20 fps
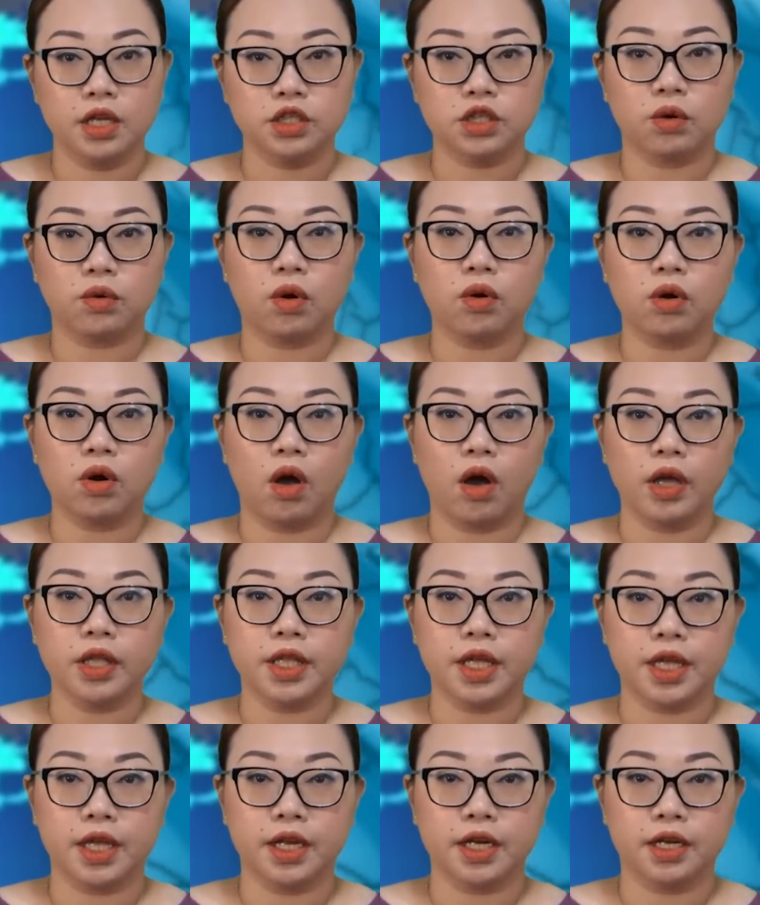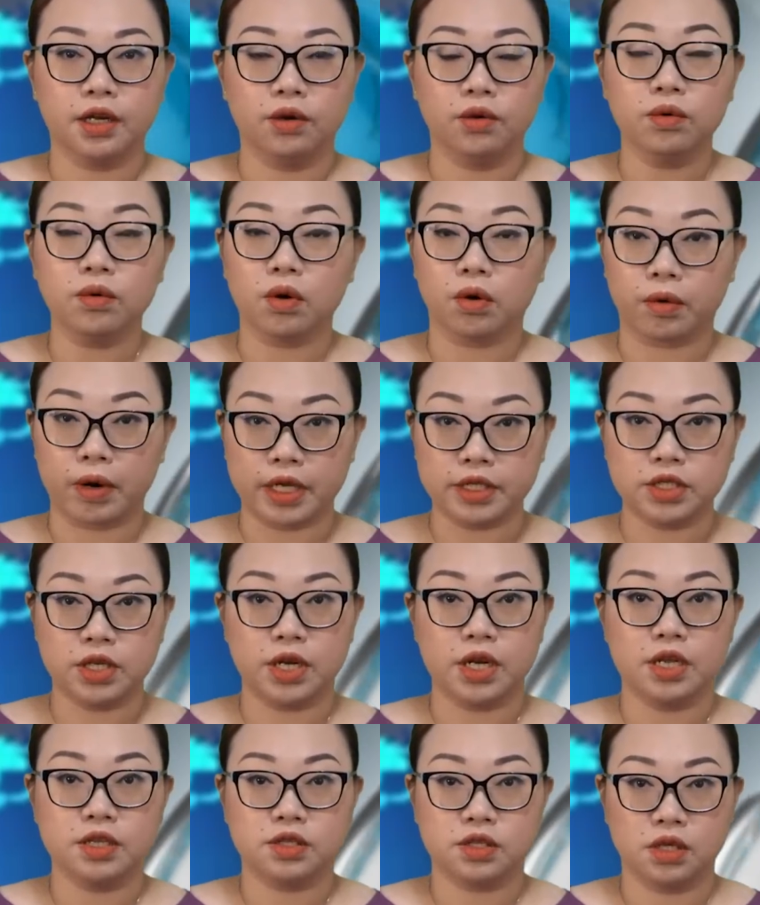Trong cốt lõi thì nghiên cứu của
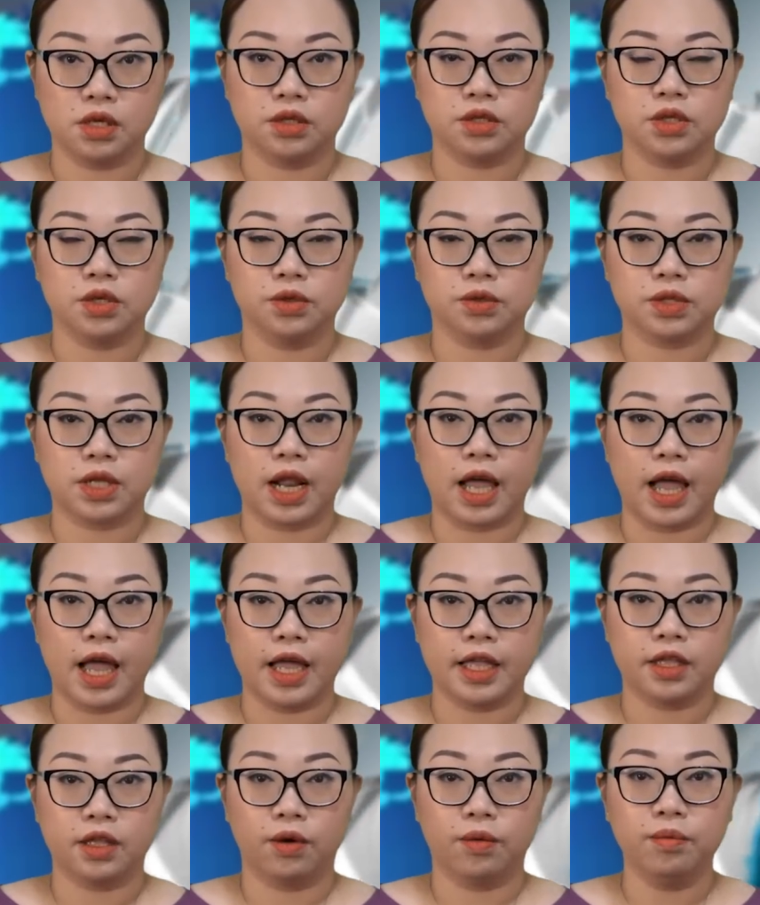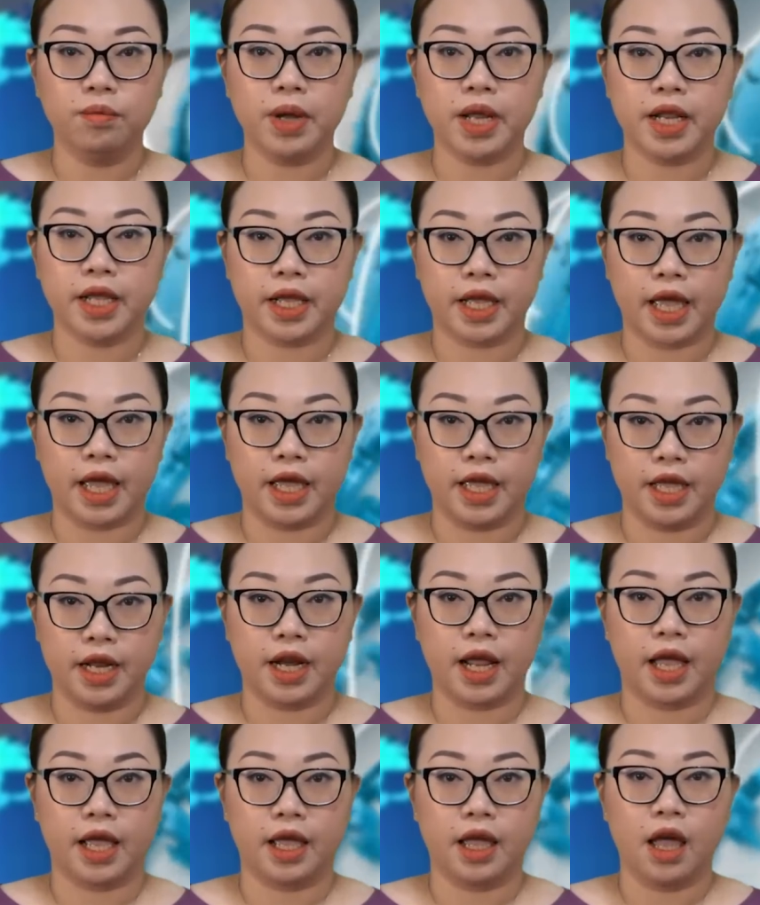Gretchen Institute là hệ thống Medicare
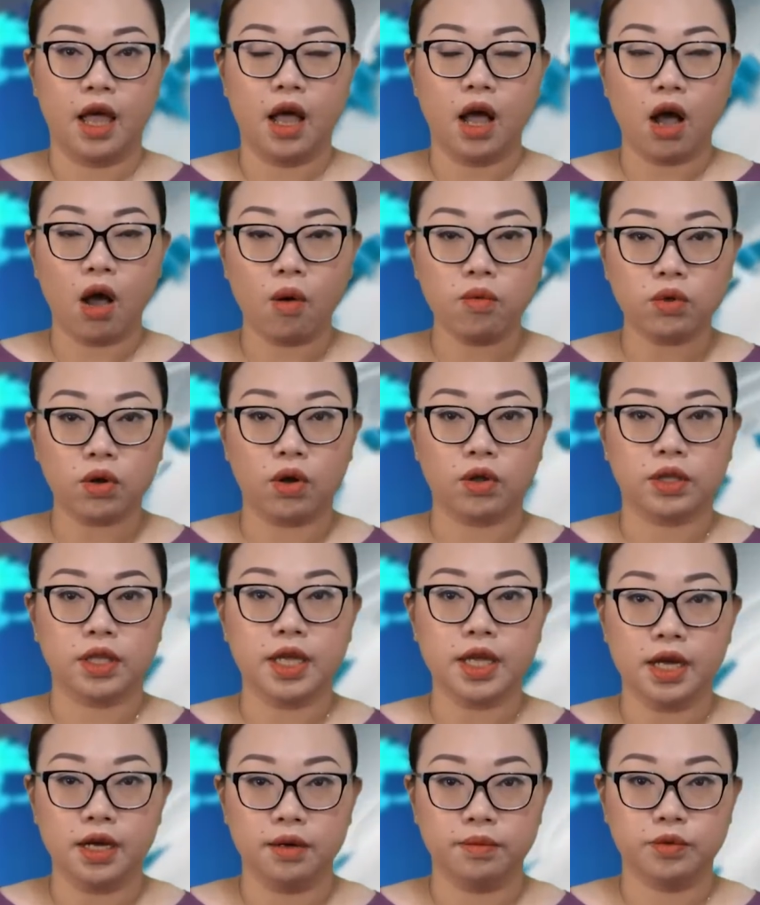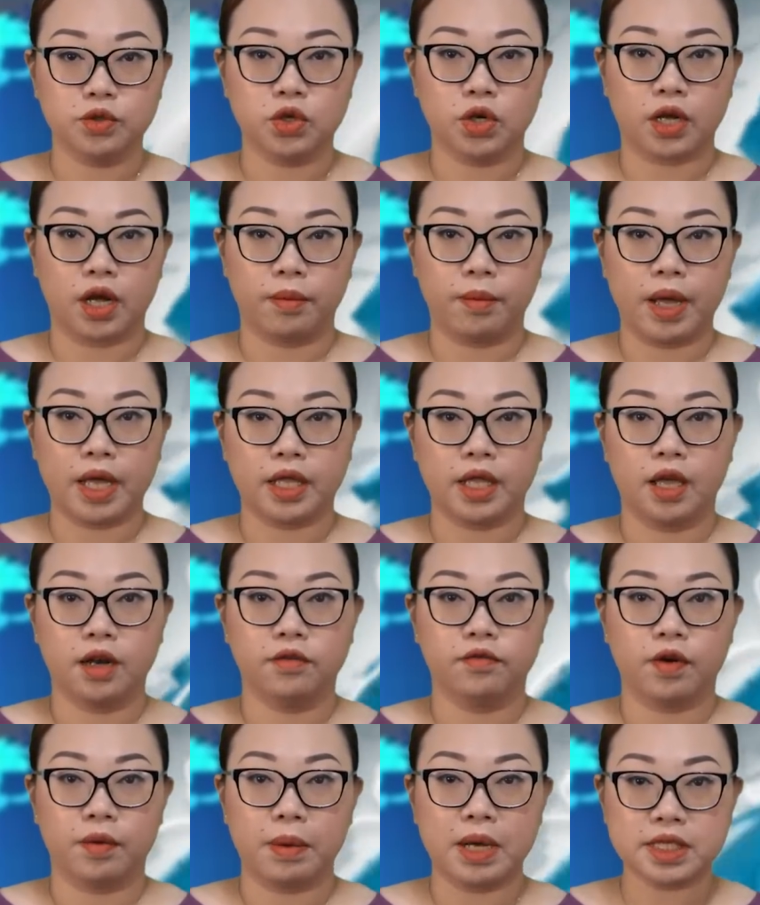hiện nay không còn thích hợp cho cả bệnh
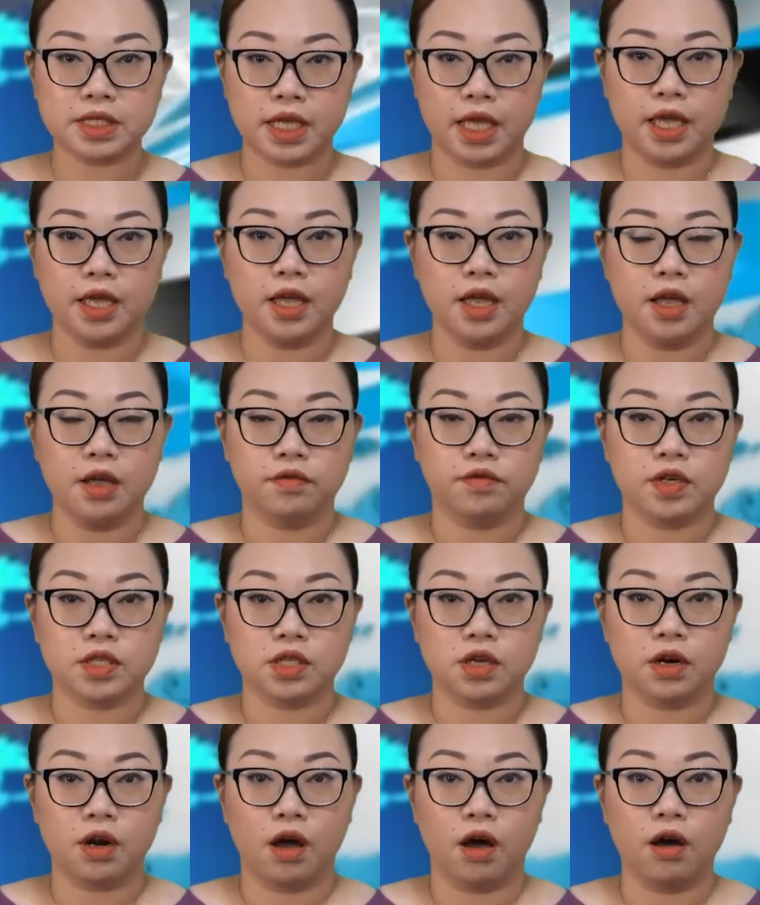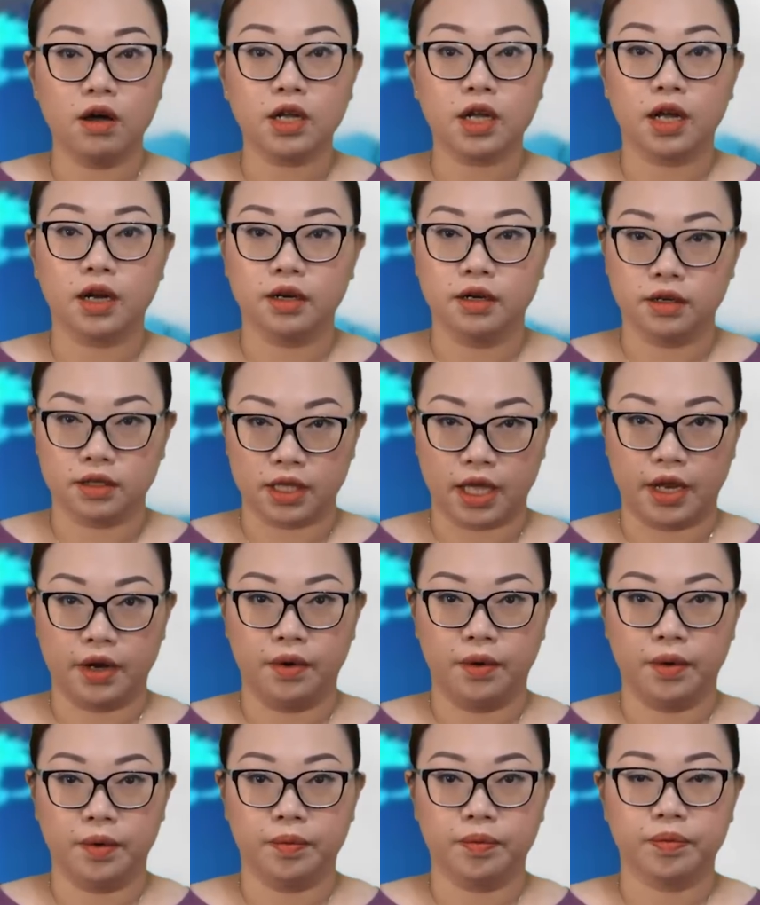nhân và bác sĩ và do đó cần được thay
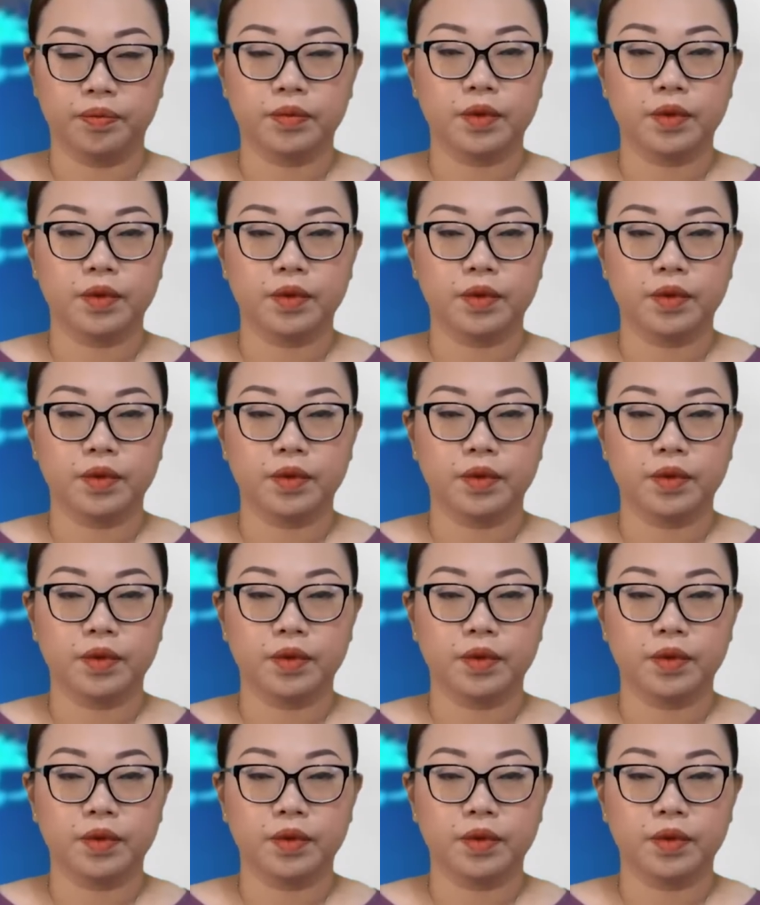đổi.